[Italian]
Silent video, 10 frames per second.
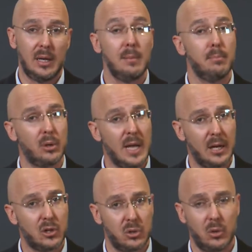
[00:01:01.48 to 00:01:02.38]
lean
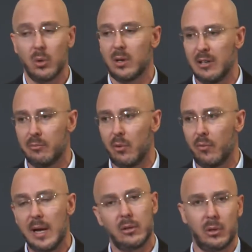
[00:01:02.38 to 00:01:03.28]
production o world class
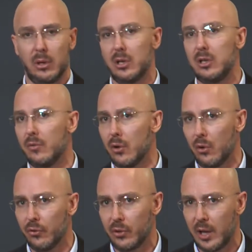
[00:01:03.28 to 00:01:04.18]
manufacturing o la TOV
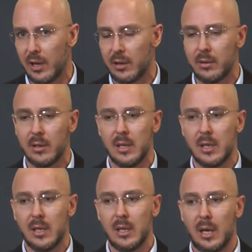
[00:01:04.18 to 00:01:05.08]
constraint,
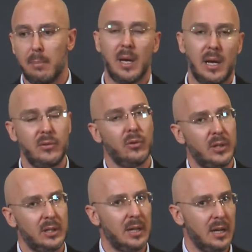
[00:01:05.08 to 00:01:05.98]
che benché siano
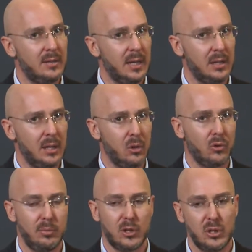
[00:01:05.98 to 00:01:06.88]
state analizzate nei
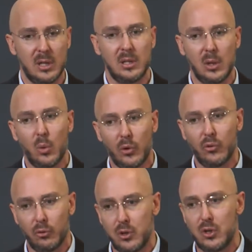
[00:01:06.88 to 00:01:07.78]
corsi precedenti, in
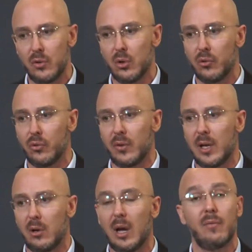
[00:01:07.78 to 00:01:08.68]
questo specifico corso
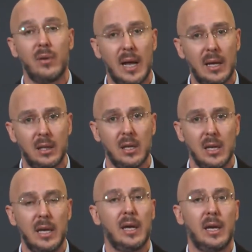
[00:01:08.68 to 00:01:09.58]
verranno raffinate
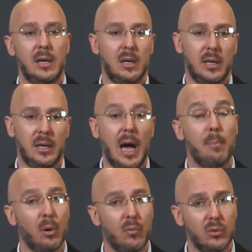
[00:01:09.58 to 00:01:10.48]
e eh,
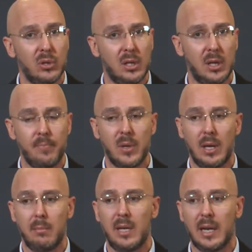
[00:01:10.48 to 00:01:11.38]
approfondite
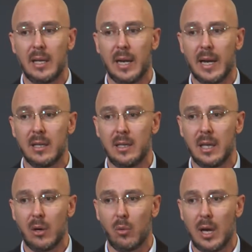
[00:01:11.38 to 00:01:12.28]
in maniera da
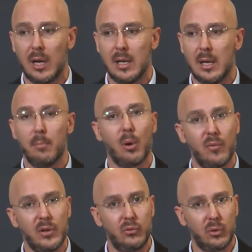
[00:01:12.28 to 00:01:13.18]
garantire una
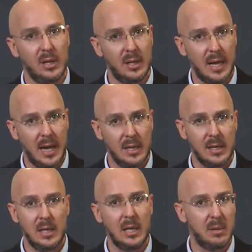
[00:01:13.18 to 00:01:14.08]
professionalità
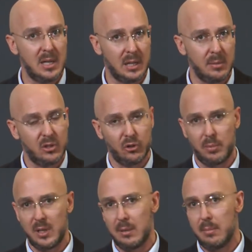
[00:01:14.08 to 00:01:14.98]
immediatamente
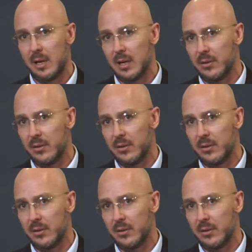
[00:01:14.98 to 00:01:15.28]
spendibile in